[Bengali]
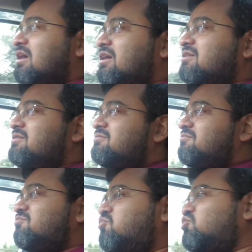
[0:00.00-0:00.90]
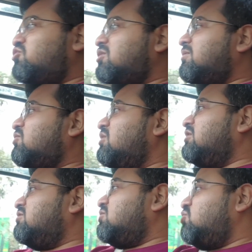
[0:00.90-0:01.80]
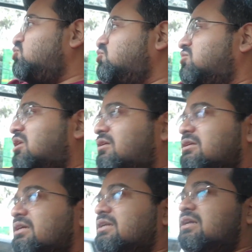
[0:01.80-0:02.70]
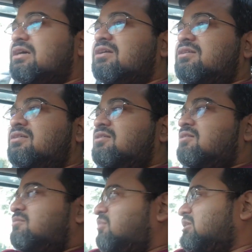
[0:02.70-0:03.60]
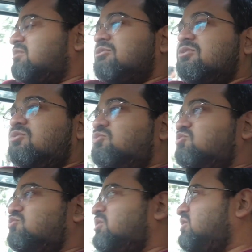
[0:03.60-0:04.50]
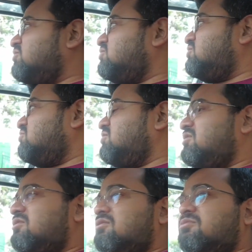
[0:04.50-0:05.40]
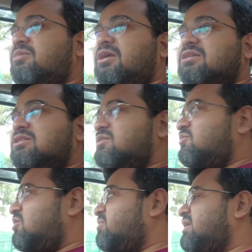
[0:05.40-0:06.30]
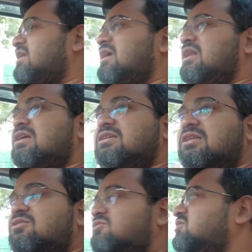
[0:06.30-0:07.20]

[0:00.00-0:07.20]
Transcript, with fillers: আর প্রত্যেকবার হলেই তো আর ওষুধ খাওয়া যায় না আর মাথা ব্যথার ওষুধ মানে হচ্ছে ওই প্যারাসিটামল পেন কিলার জাতীয়